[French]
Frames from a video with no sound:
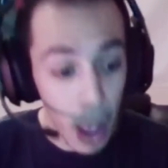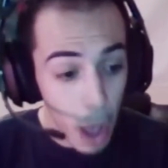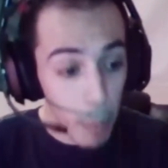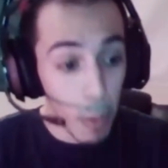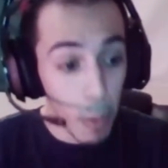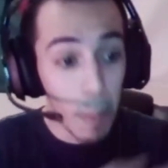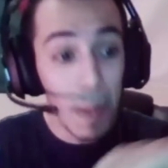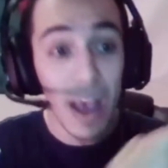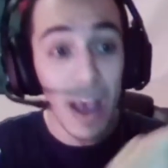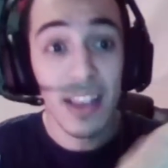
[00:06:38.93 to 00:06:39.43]

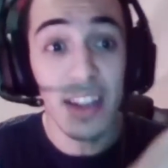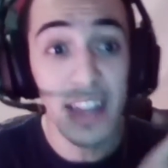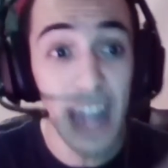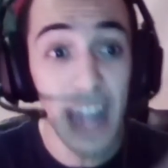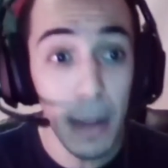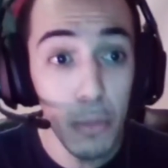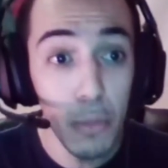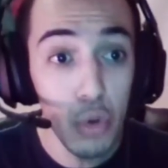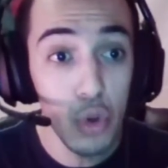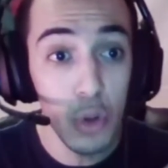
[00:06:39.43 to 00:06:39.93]
Mon père, c'était
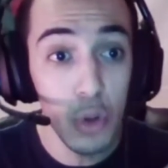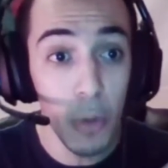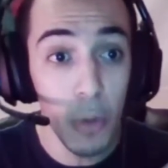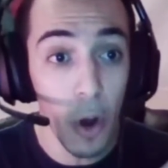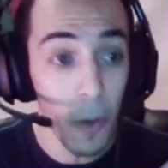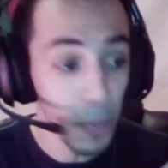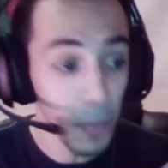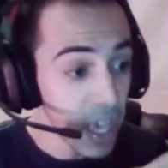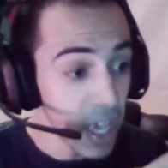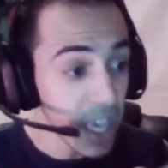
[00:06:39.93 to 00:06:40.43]
un
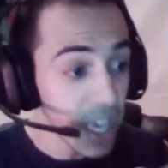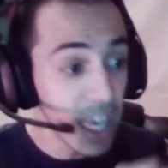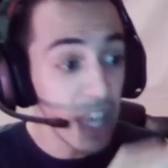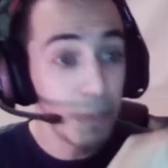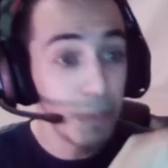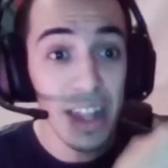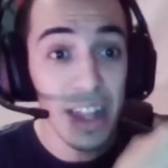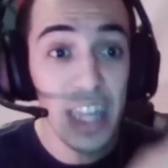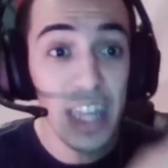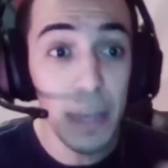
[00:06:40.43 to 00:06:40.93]
musulman qui se
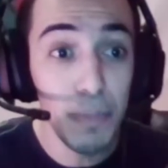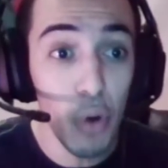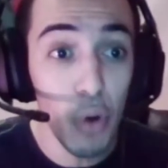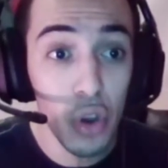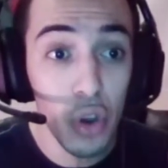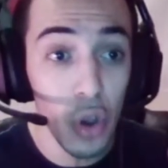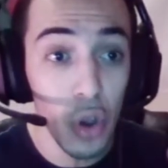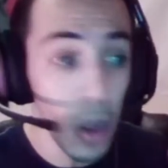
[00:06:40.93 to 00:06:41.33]
battait pour que,